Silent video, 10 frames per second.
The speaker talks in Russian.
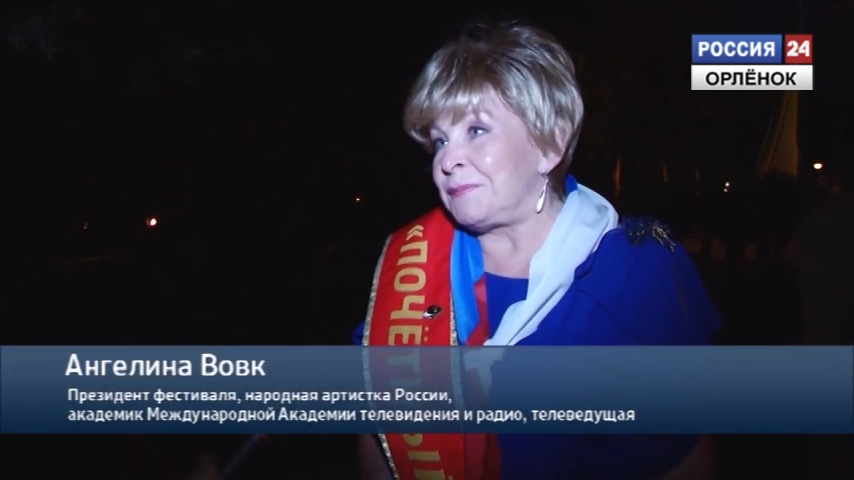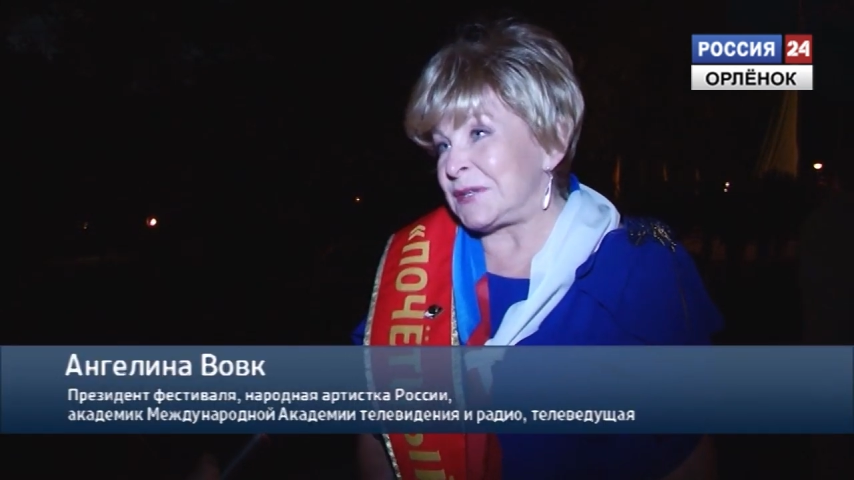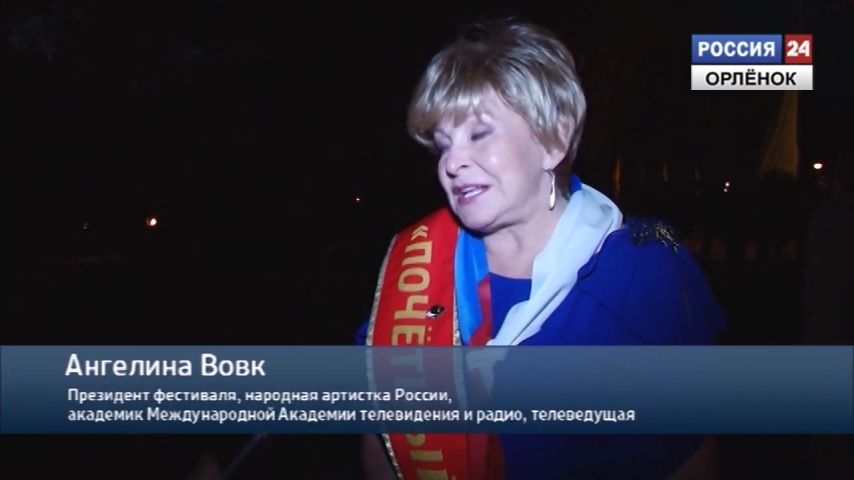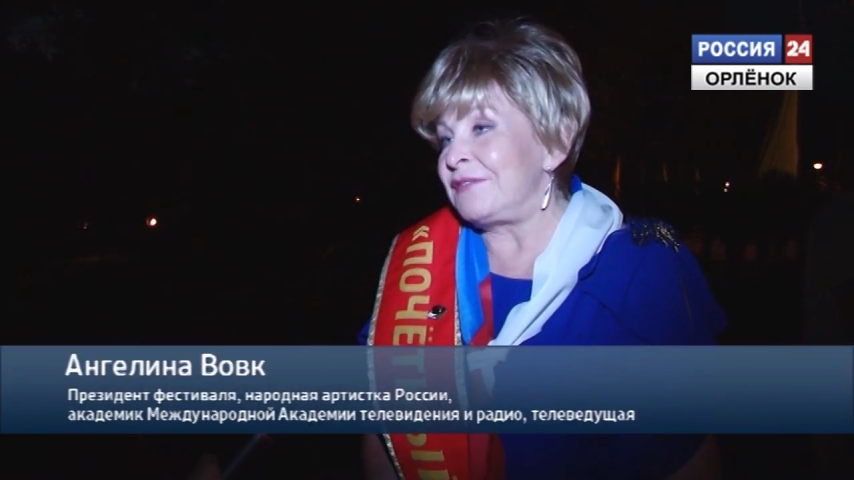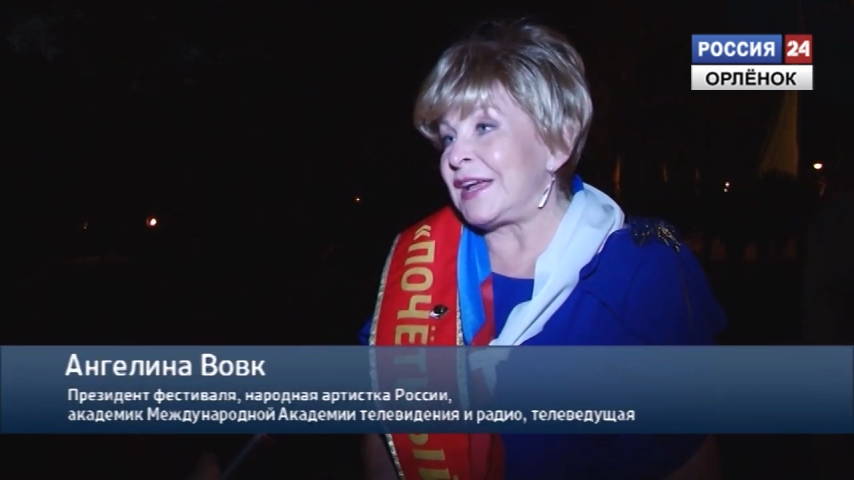
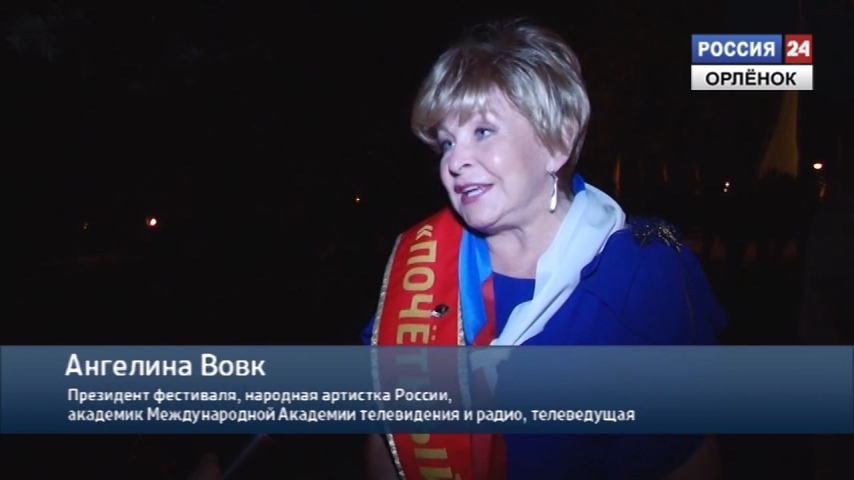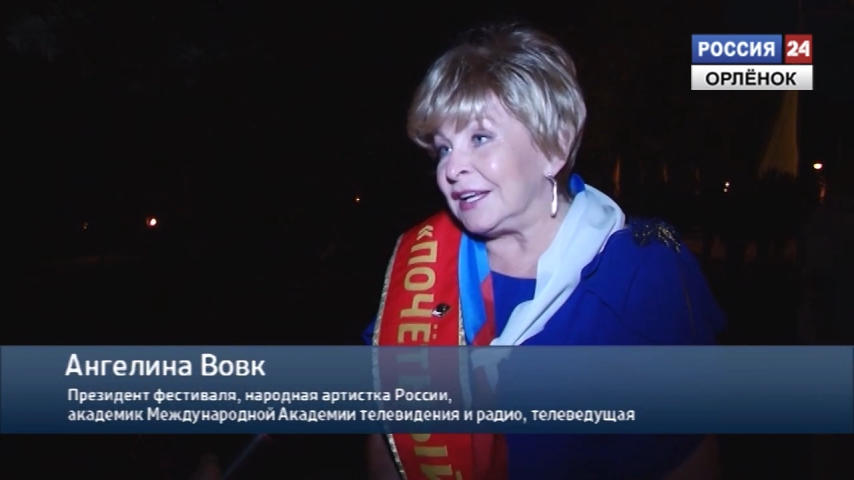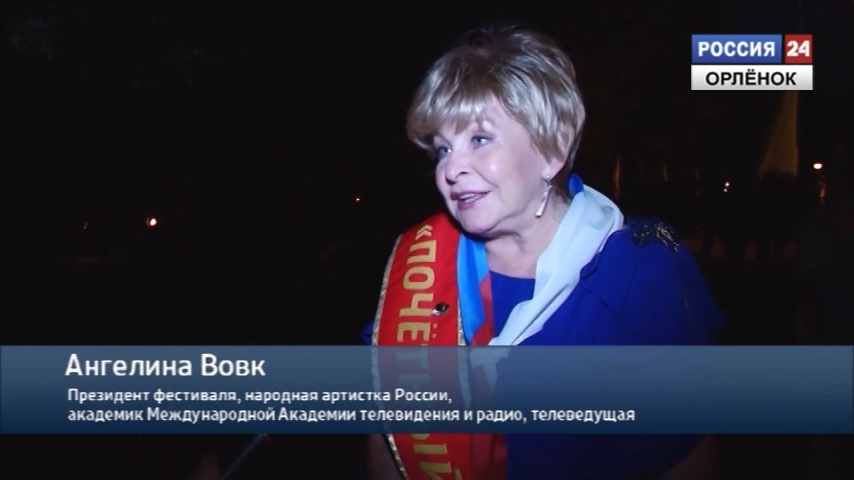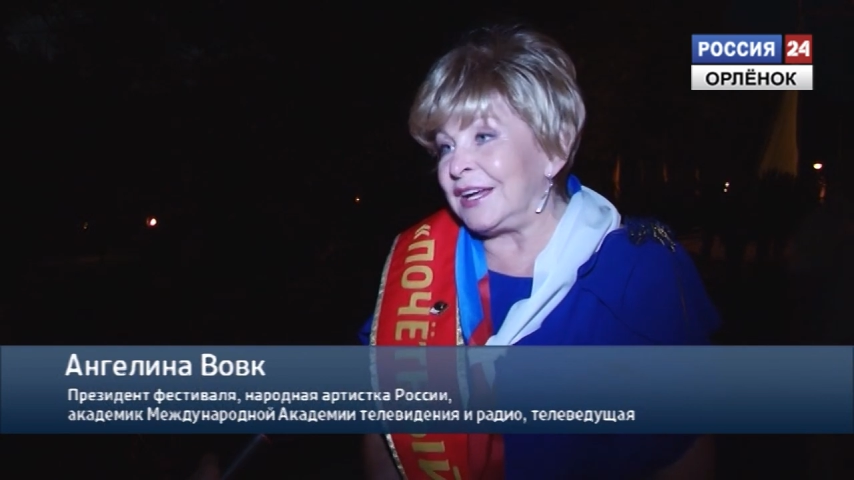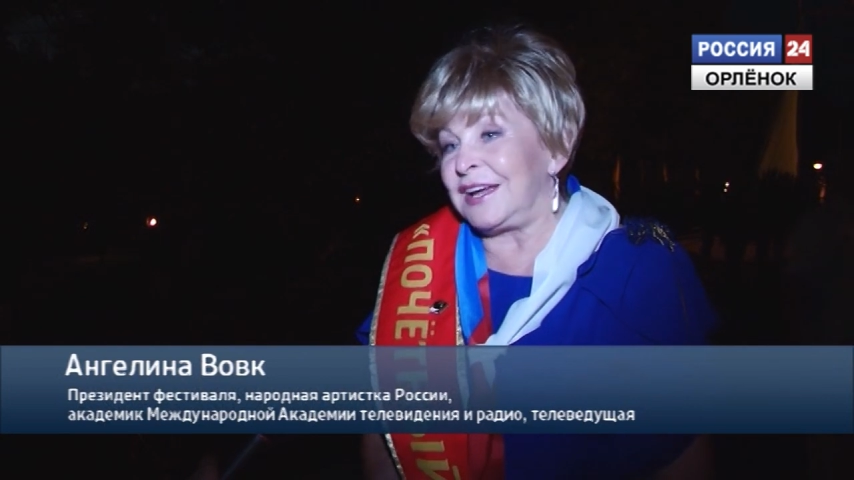
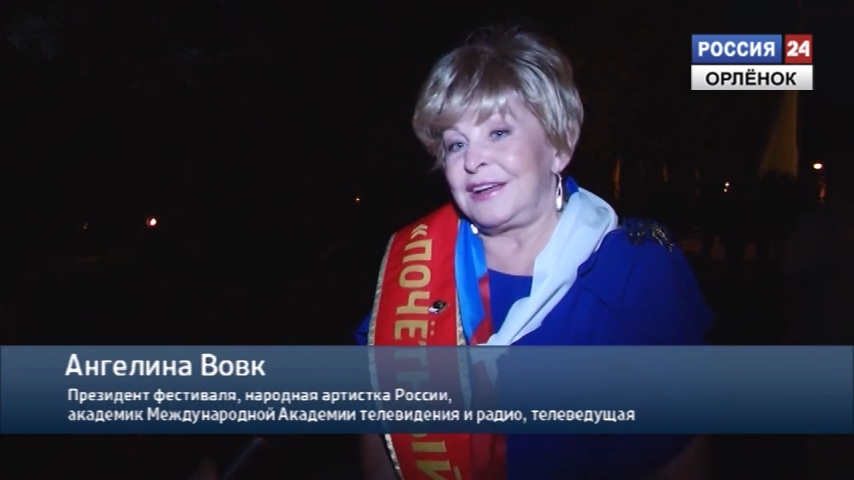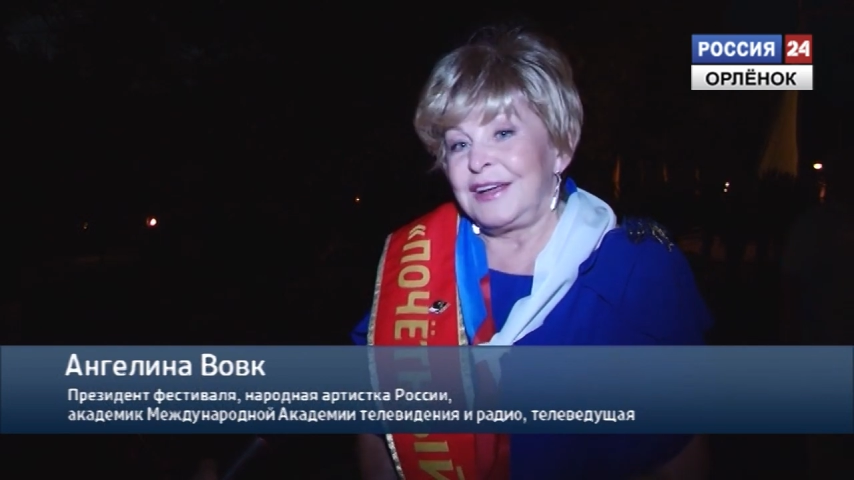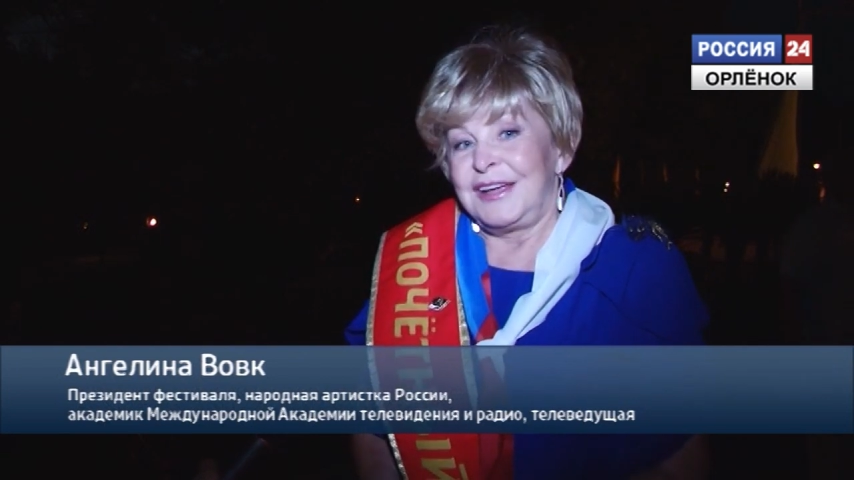послевоенное,